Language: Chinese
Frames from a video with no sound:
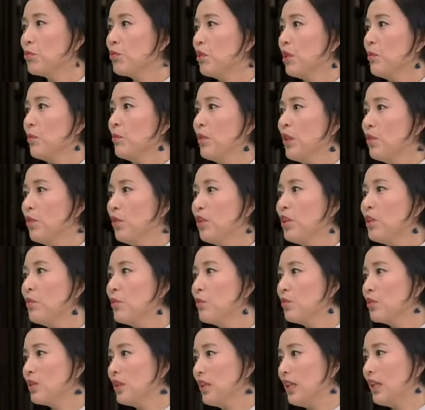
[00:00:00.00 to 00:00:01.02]
埗那边有一个
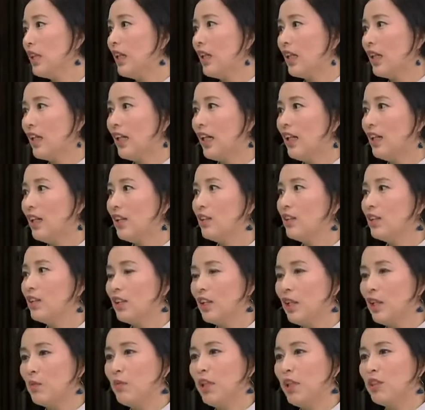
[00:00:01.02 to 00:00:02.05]
穆斯林啊，开了一
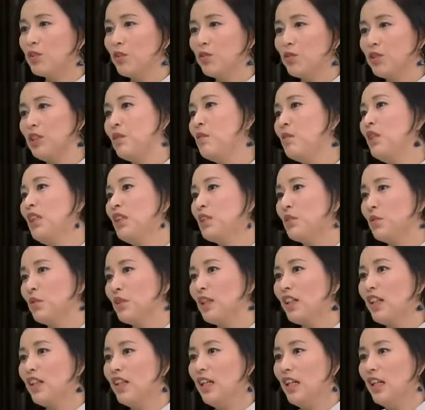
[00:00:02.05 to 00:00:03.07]
个他卖手机、卖什么
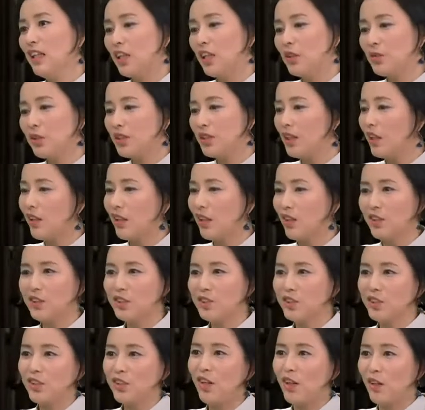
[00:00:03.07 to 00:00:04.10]
的。他说香港人
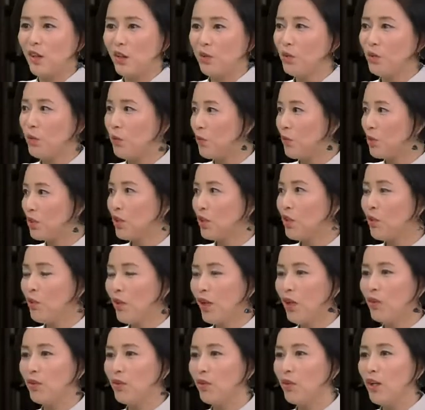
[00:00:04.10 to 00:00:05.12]
真好啊，对我们真
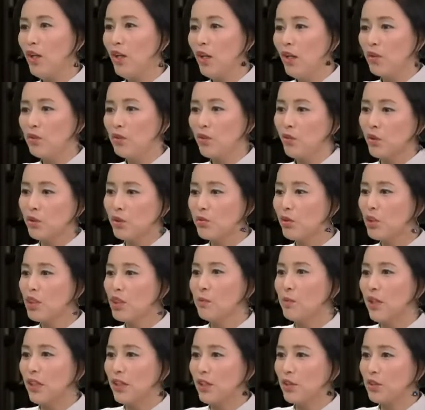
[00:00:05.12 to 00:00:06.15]
宽容。说我做
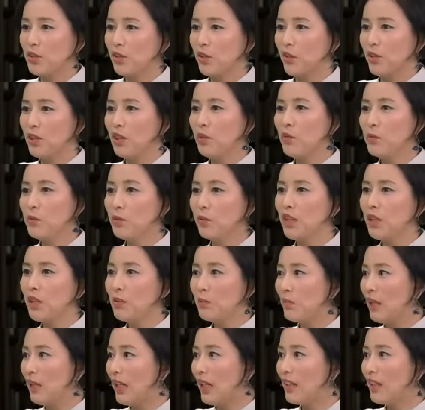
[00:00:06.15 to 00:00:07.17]
礼拜的时候，他们不
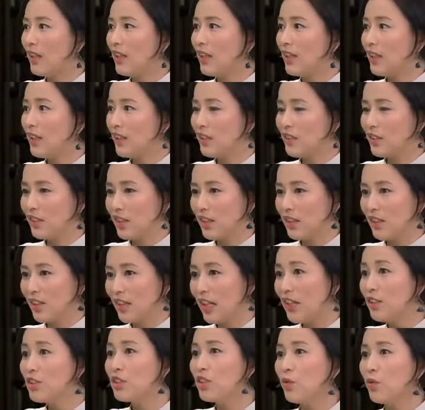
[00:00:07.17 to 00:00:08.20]
但不来这个
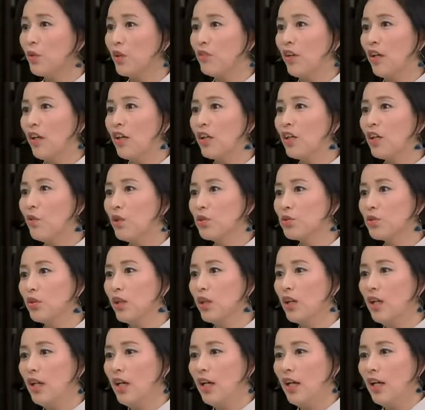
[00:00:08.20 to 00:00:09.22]
干涉我，反而跟我
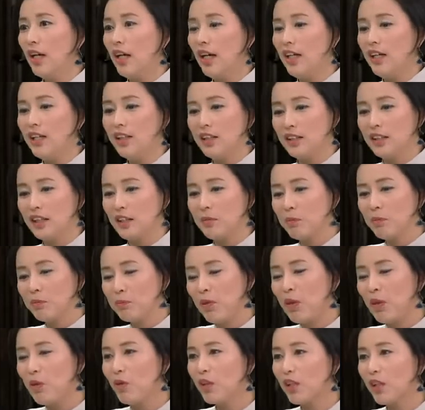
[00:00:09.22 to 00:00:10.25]
说，哎，你
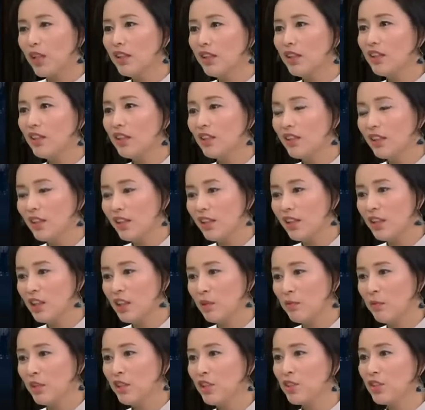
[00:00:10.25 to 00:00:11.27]
帮我跟那个
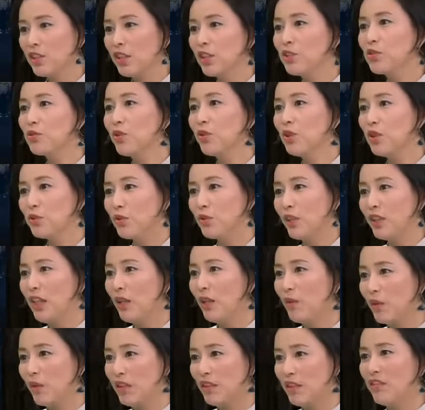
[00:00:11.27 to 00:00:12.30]
你们的神说一说，
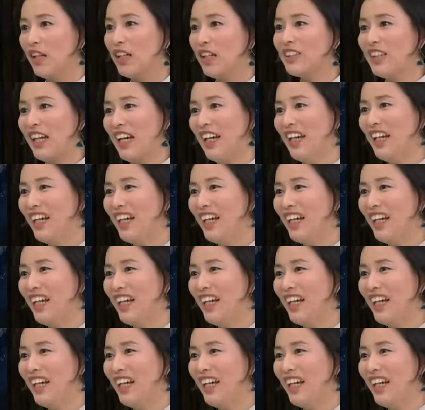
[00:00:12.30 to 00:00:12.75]
让我也发财。